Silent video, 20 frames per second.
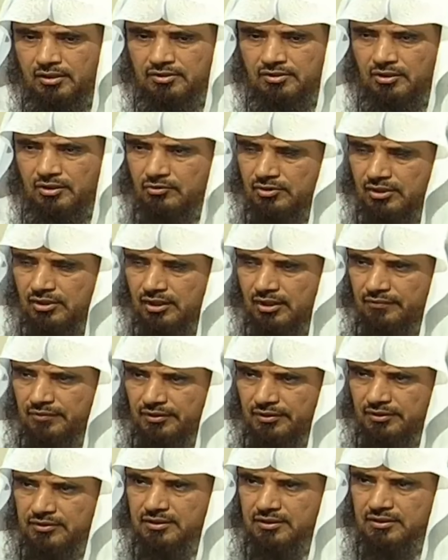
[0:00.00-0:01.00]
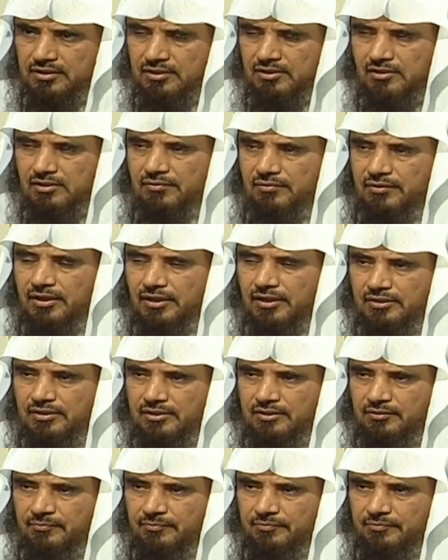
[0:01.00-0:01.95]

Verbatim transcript: سيسافر عدة سفرات